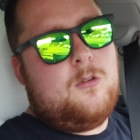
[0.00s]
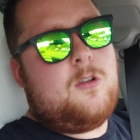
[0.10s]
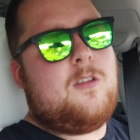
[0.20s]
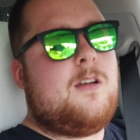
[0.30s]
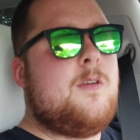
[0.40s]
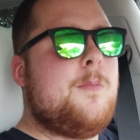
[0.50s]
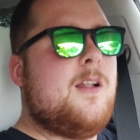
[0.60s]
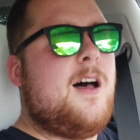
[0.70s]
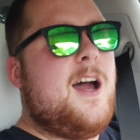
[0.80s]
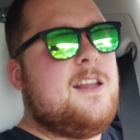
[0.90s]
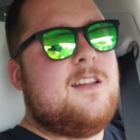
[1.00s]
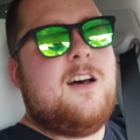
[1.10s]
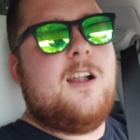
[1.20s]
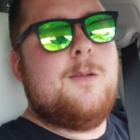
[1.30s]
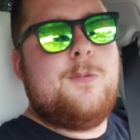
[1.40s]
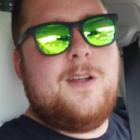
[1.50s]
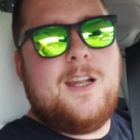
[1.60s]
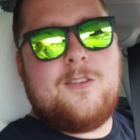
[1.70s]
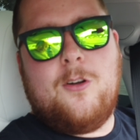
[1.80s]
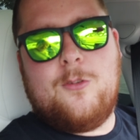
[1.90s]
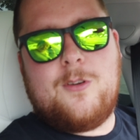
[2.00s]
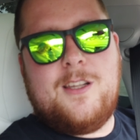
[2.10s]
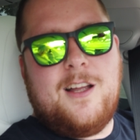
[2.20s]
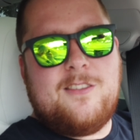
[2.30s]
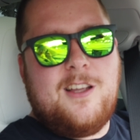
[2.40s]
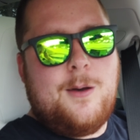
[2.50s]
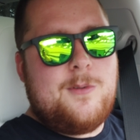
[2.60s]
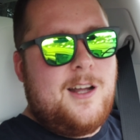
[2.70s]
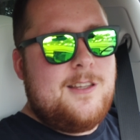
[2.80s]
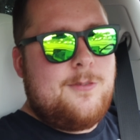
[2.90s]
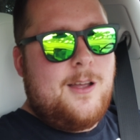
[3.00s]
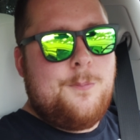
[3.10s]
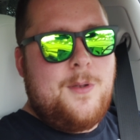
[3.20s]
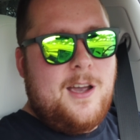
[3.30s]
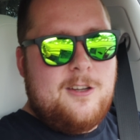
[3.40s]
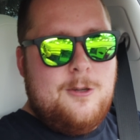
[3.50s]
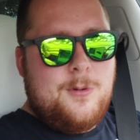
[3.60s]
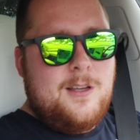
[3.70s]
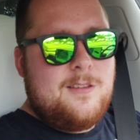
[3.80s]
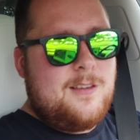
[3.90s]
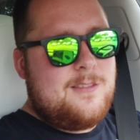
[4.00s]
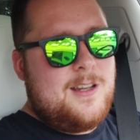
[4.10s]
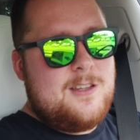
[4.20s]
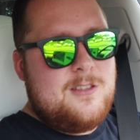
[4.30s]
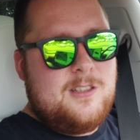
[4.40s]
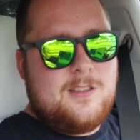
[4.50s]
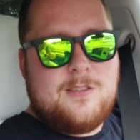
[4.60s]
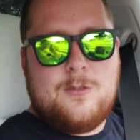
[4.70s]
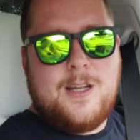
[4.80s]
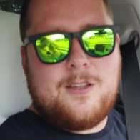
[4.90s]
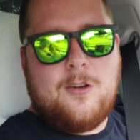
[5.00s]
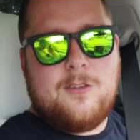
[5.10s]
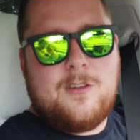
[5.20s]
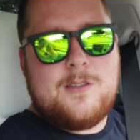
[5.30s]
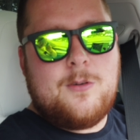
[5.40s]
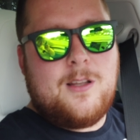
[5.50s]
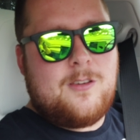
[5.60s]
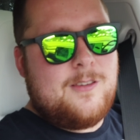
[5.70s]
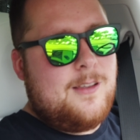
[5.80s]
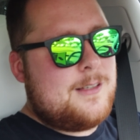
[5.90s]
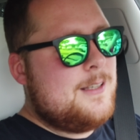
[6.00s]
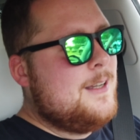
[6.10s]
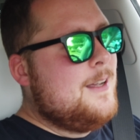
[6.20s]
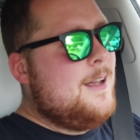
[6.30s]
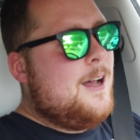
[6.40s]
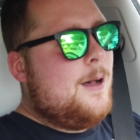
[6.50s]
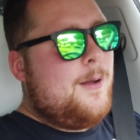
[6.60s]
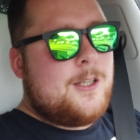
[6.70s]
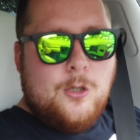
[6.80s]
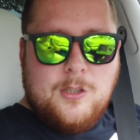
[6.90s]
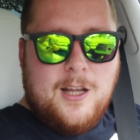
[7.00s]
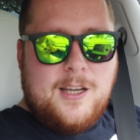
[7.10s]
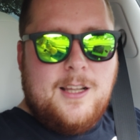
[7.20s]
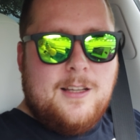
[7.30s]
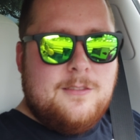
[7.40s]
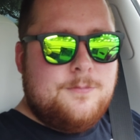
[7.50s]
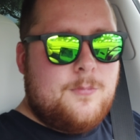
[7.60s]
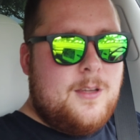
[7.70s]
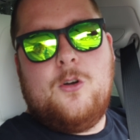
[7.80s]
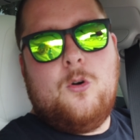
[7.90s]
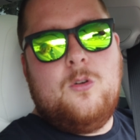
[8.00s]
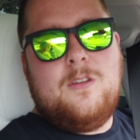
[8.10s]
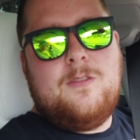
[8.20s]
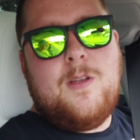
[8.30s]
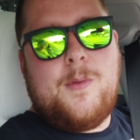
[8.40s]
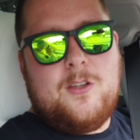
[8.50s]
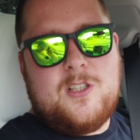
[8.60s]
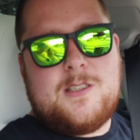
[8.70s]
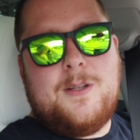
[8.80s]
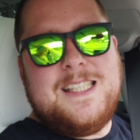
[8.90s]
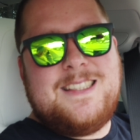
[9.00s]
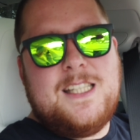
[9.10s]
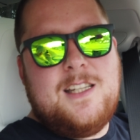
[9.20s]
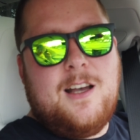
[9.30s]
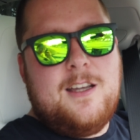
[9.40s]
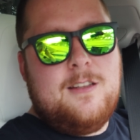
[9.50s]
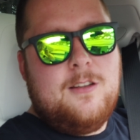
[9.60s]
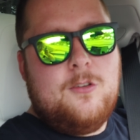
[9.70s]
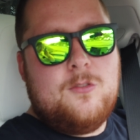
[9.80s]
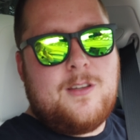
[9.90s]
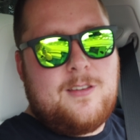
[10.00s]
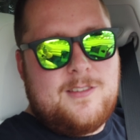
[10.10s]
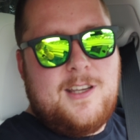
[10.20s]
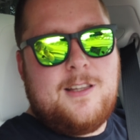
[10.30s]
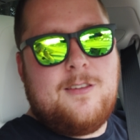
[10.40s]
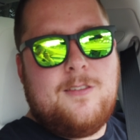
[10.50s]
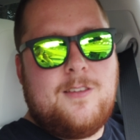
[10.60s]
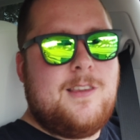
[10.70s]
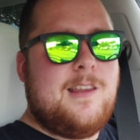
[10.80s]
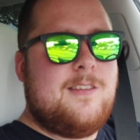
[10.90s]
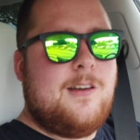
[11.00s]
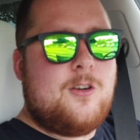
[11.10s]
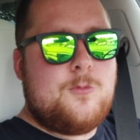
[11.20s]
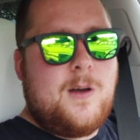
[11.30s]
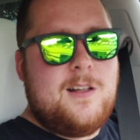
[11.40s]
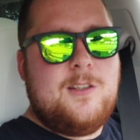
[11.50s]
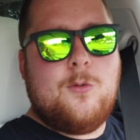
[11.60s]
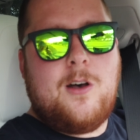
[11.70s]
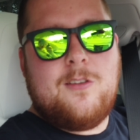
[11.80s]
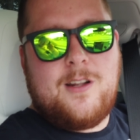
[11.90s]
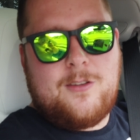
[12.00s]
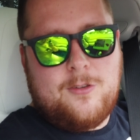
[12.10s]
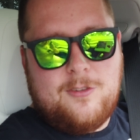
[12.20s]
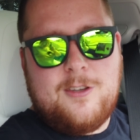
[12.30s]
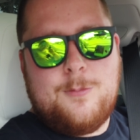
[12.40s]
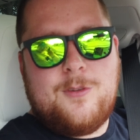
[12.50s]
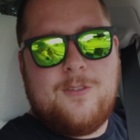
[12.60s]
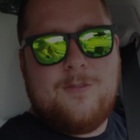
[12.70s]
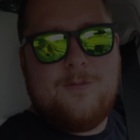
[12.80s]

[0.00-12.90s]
oder sagen wir mal eineinhalb Elektroauto geladen haben, eins war ein Plug-in-Hybrid, das zähle ich nicht zu Elektroautos dazu, ehrlich gesagt, aber ein Kona hat geladen und wir blenden euch jetzt einmal die Szene ein, dass ihr seht, dass es auch in Spanien durchaus Elektroautos gibt.